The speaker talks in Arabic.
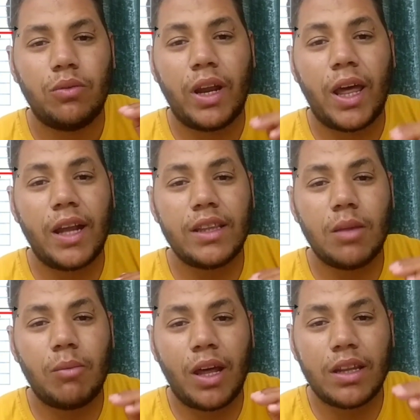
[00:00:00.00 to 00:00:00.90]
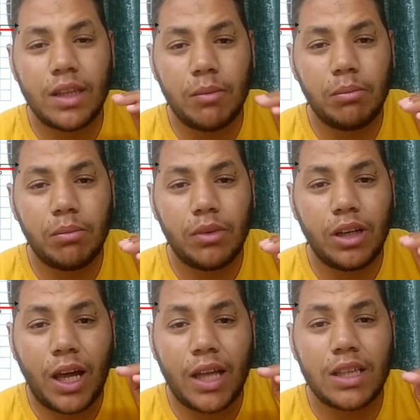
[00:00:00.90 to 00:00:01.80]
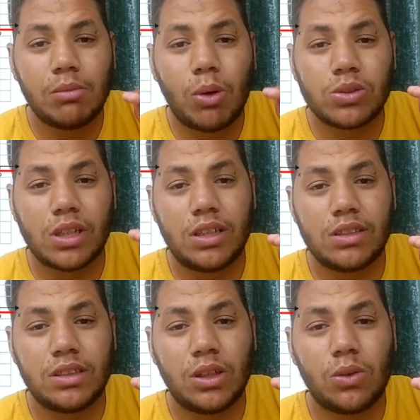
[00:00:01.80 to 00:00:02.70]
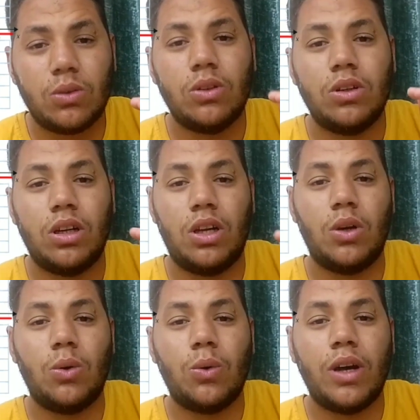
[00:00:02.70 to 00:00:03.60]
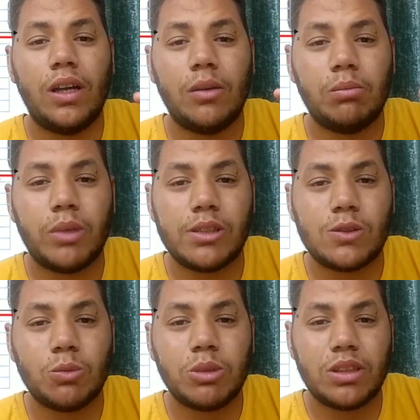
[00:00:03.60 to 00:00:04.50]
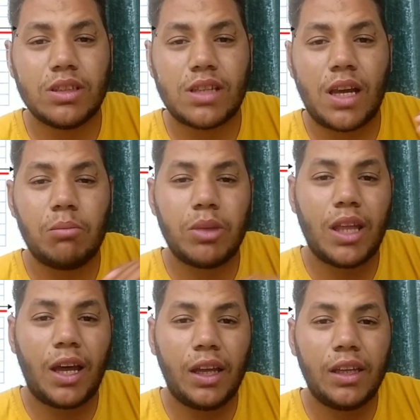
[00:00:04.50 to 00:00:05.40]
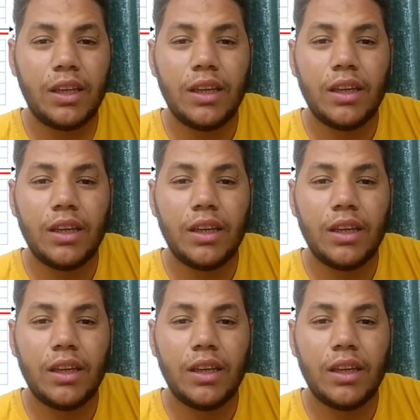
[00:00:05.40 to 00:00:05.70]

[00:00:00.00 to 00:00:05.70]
فانا هردم اردم لحد ما اوصل للزيرو اللي هو منسوب الديزاين بتاعي